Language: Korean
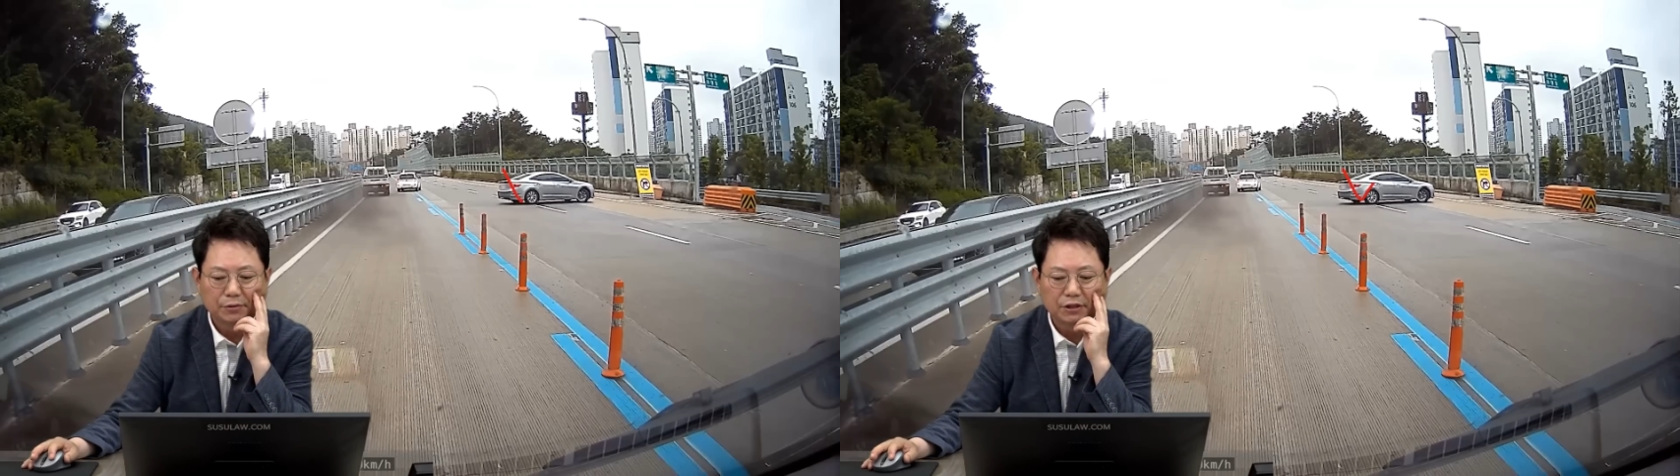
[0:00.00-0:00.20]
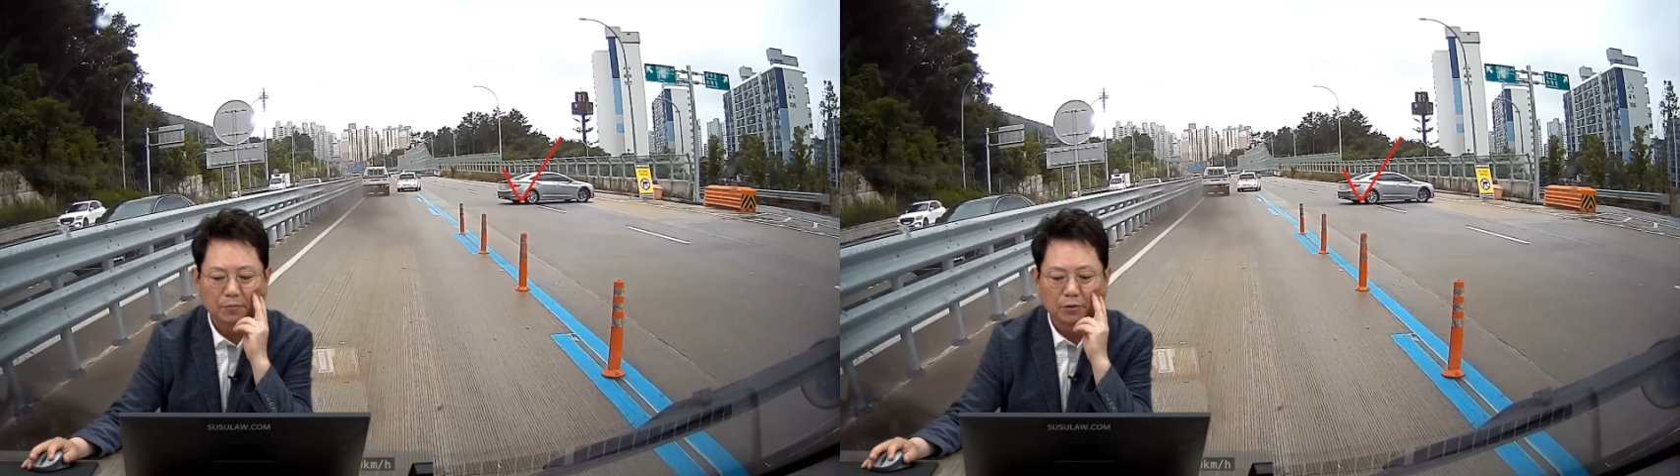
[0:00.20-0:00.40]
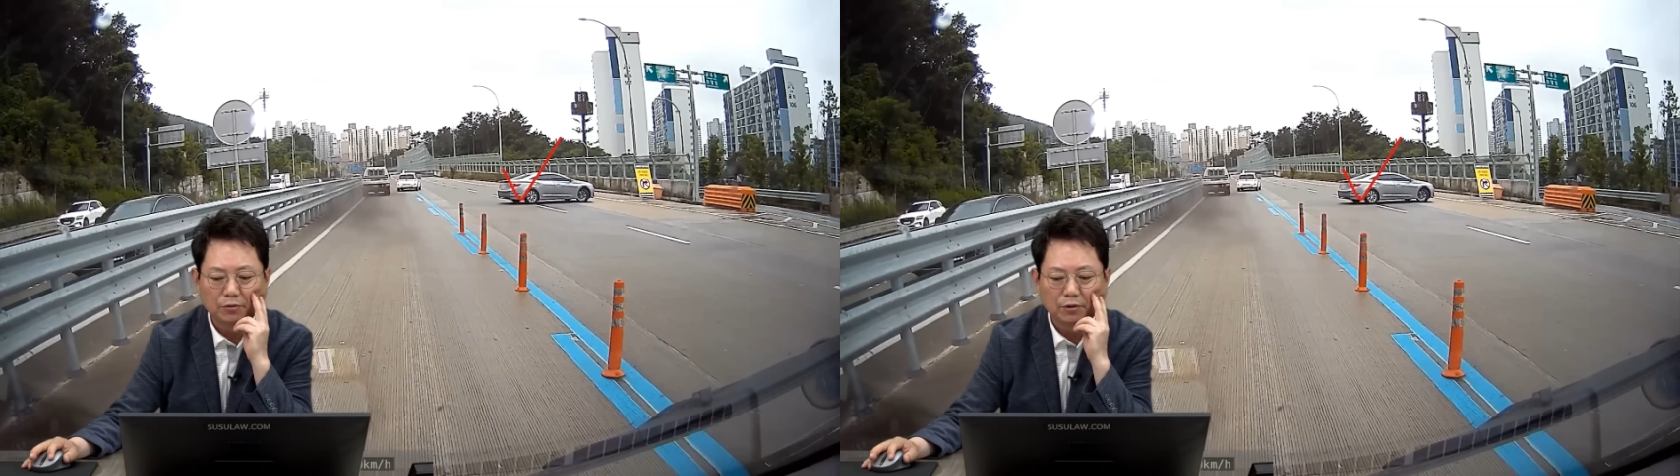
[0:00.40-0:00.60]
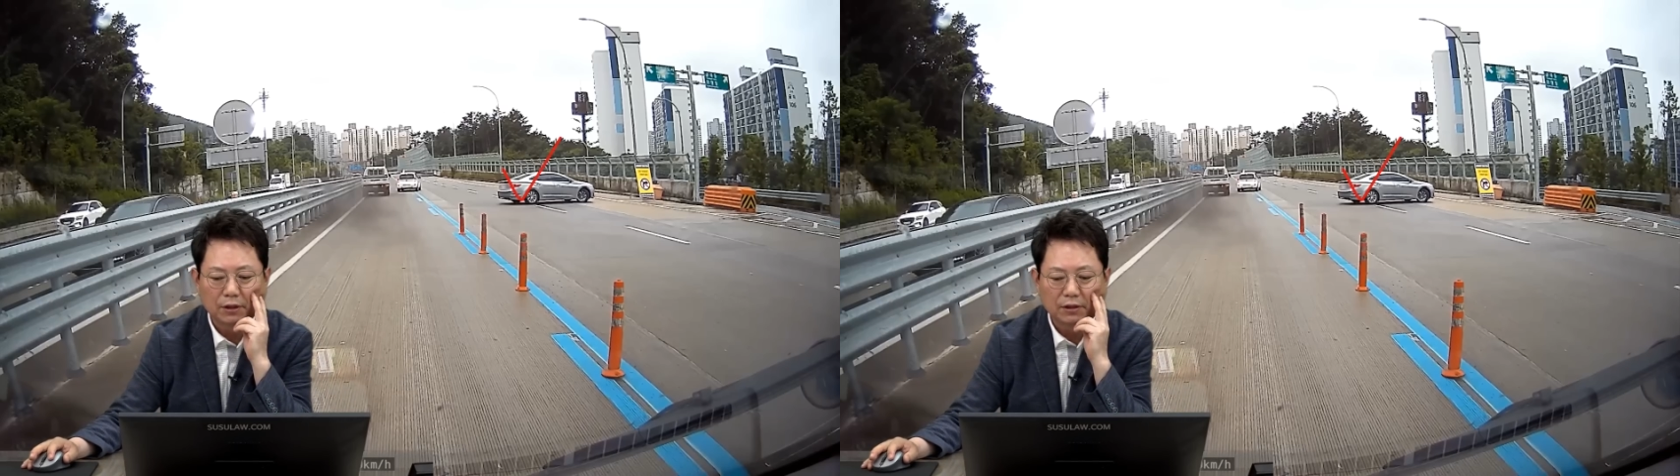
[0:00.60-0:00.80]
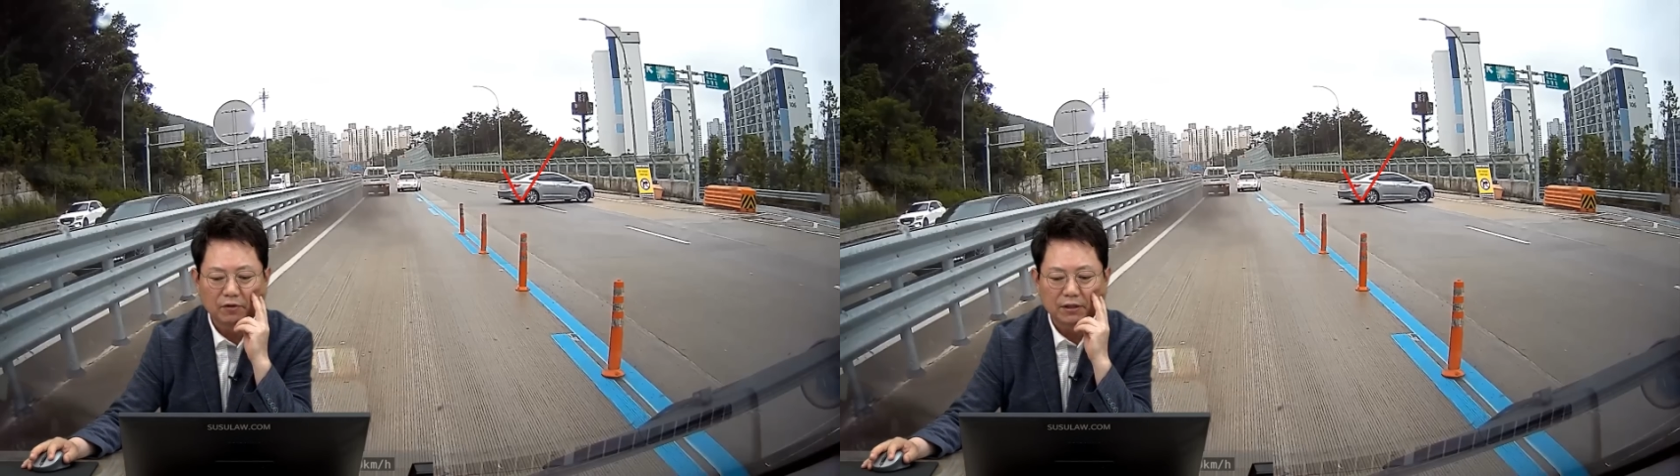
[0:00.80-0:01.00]
요 차
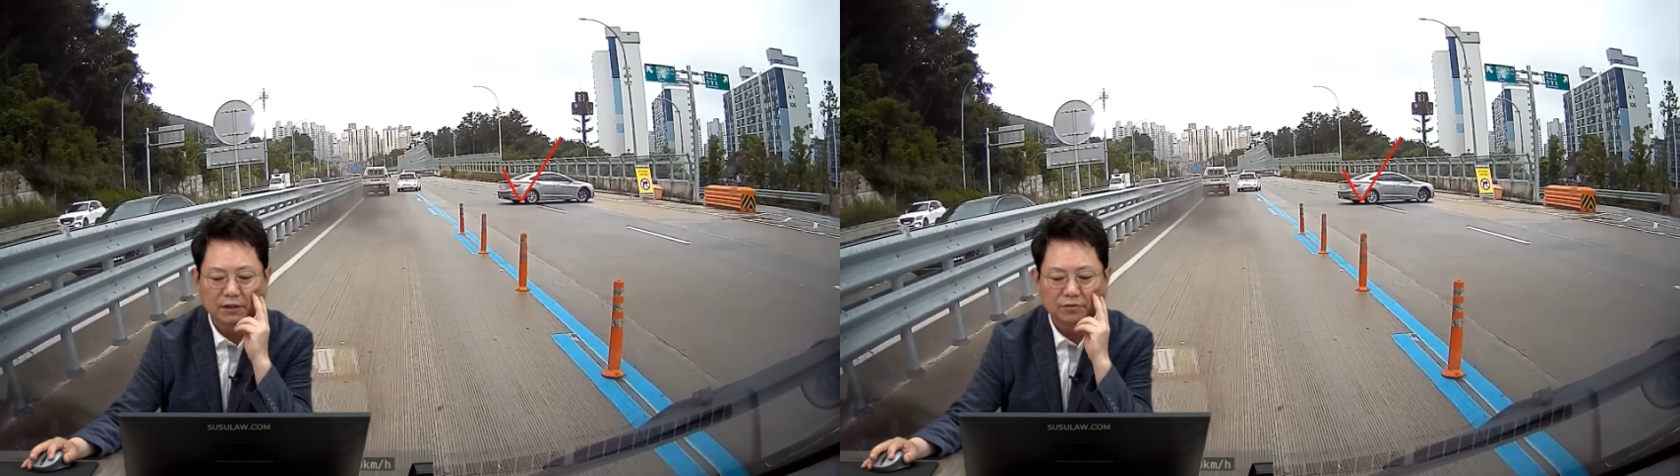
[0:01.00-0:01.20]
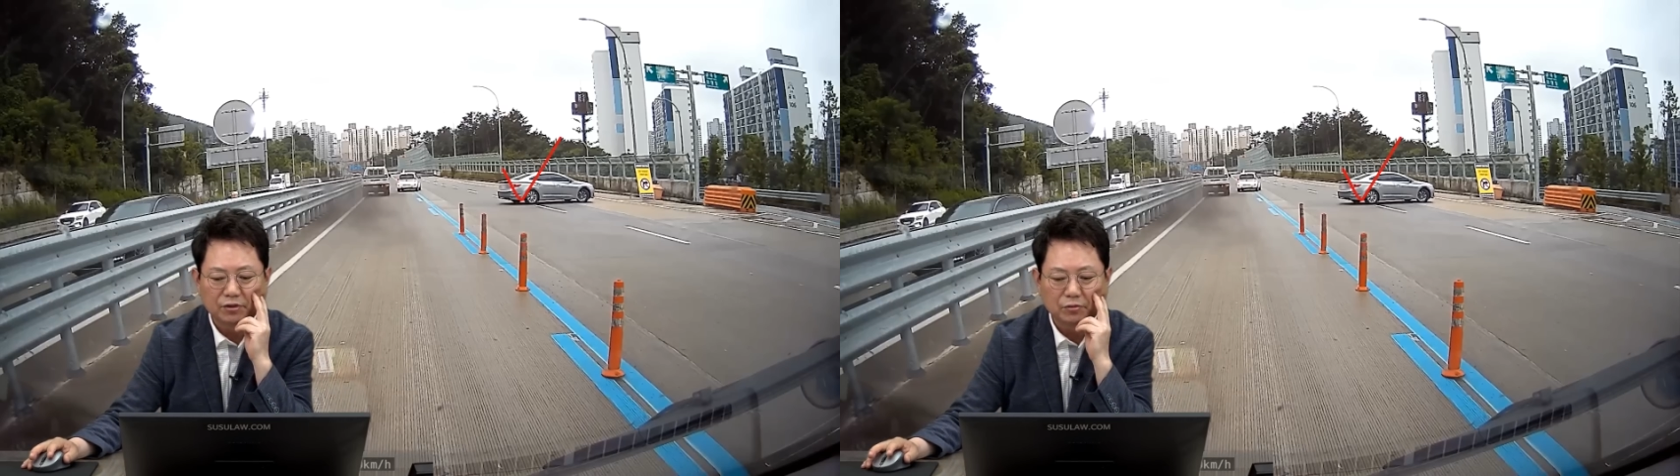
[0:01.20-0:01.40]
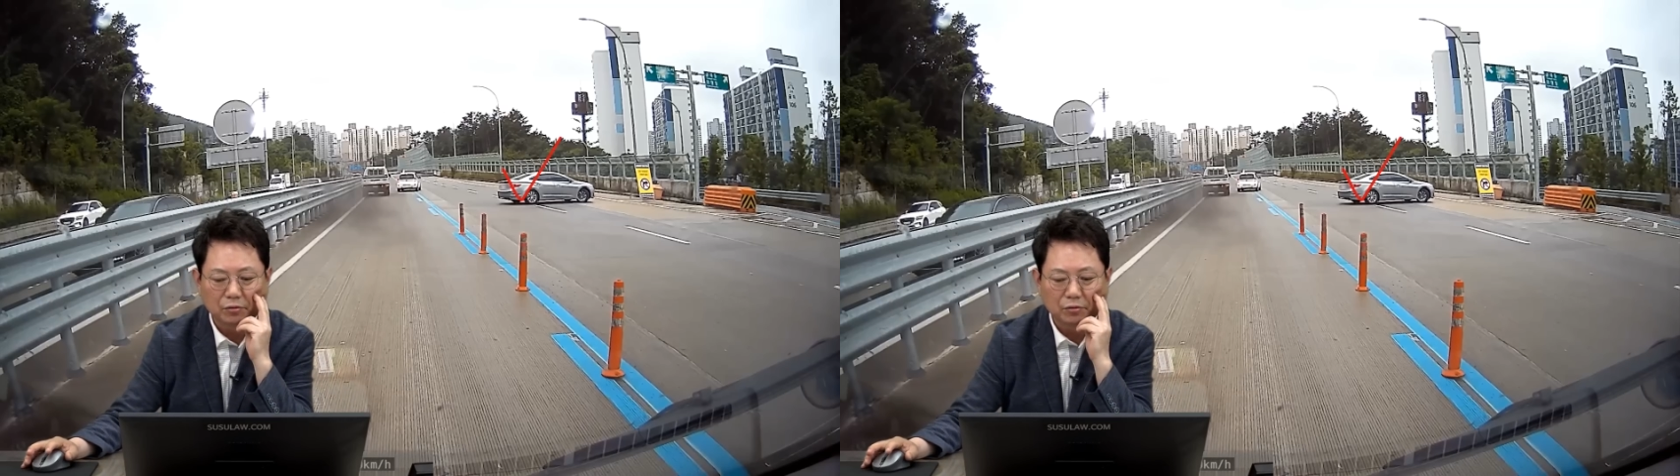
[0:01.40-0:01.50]
번호를 갖다 확인할 수